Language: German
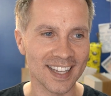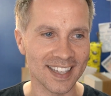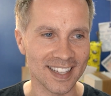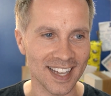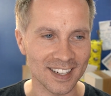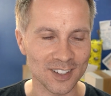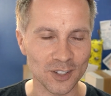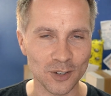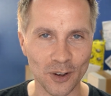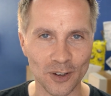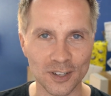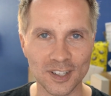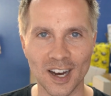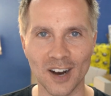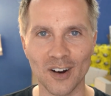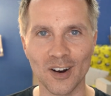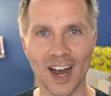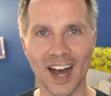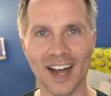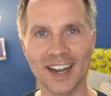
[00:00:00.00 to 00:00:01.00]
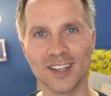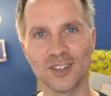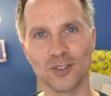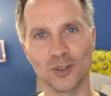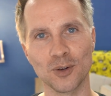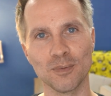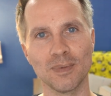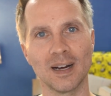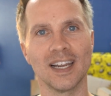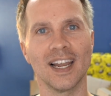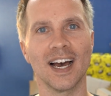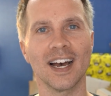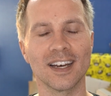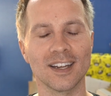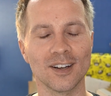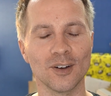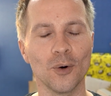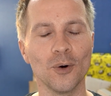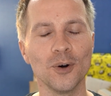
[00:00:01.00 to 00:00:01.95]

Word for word: dann können da auch alle drüber lachen.